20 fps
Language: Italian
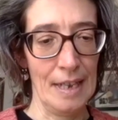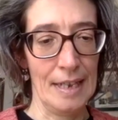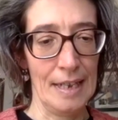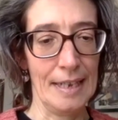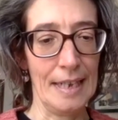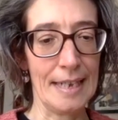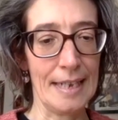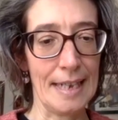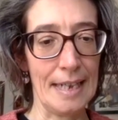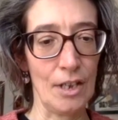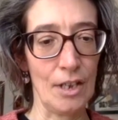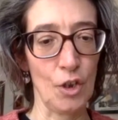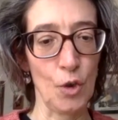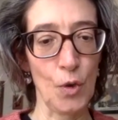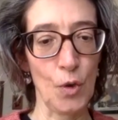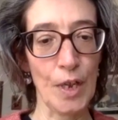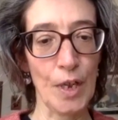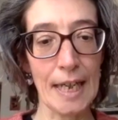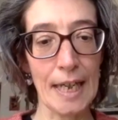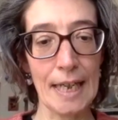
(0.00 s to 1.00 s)
nel
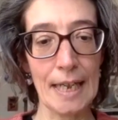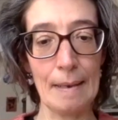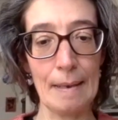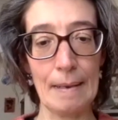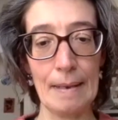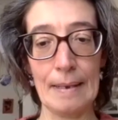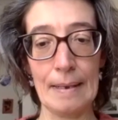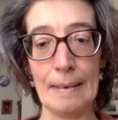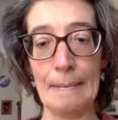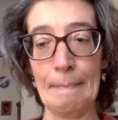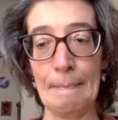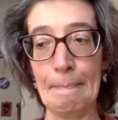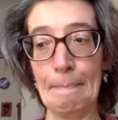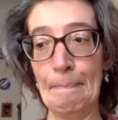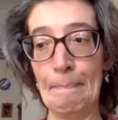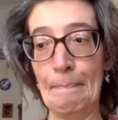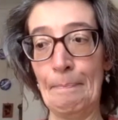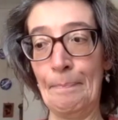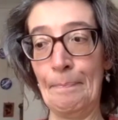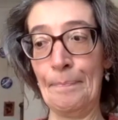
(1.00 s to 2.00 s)
senso che
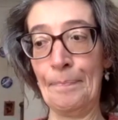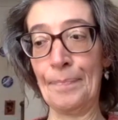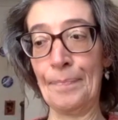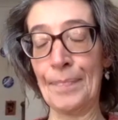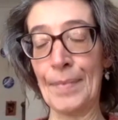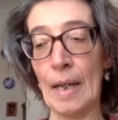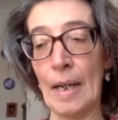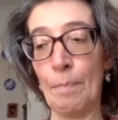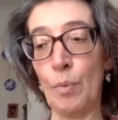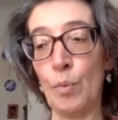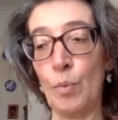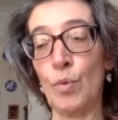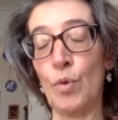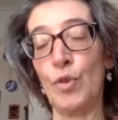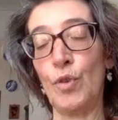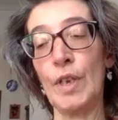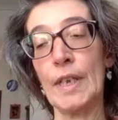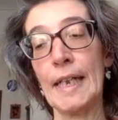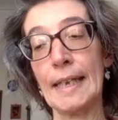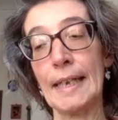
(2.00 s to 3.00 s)
ehm, appunto
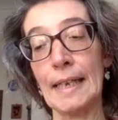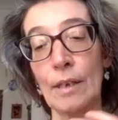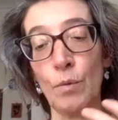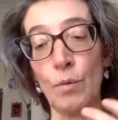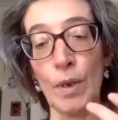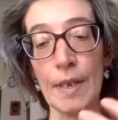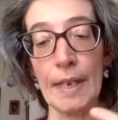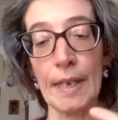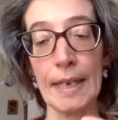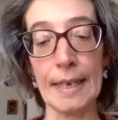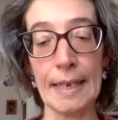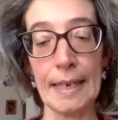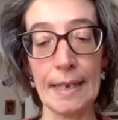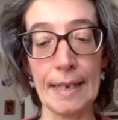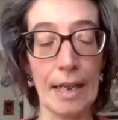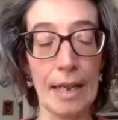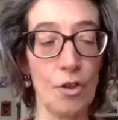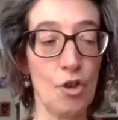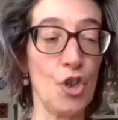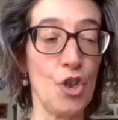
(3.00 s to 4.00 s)
si tratta di una serie di
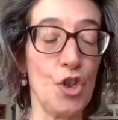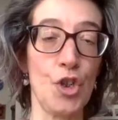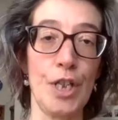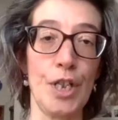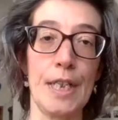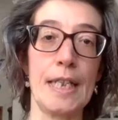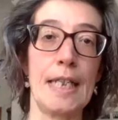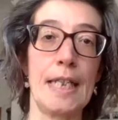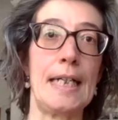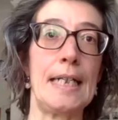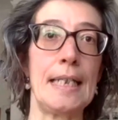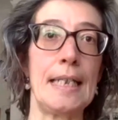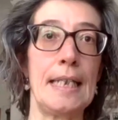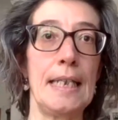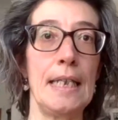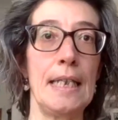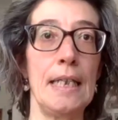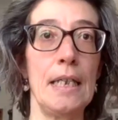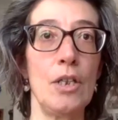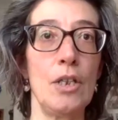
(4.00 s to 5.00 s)
saggi
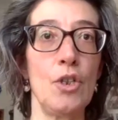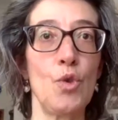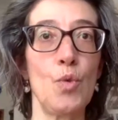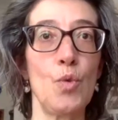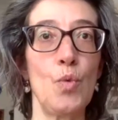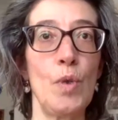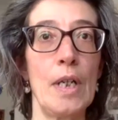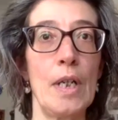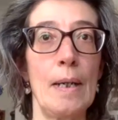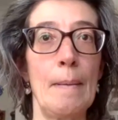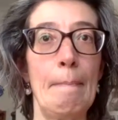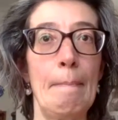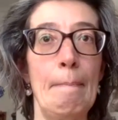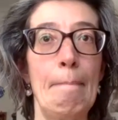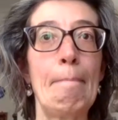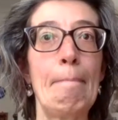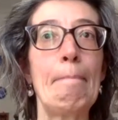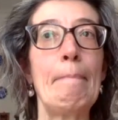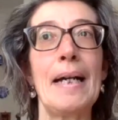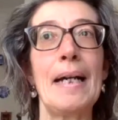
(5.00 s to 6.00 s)
incentrati sul
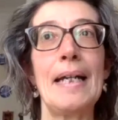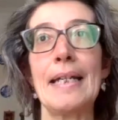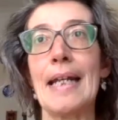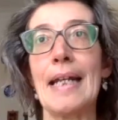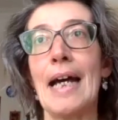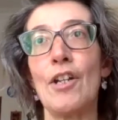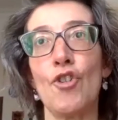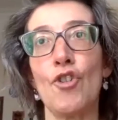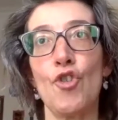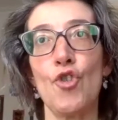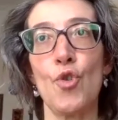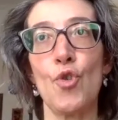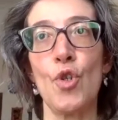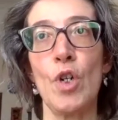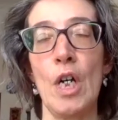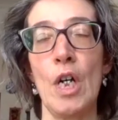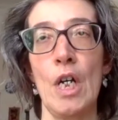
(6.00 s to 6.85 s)
paesaggio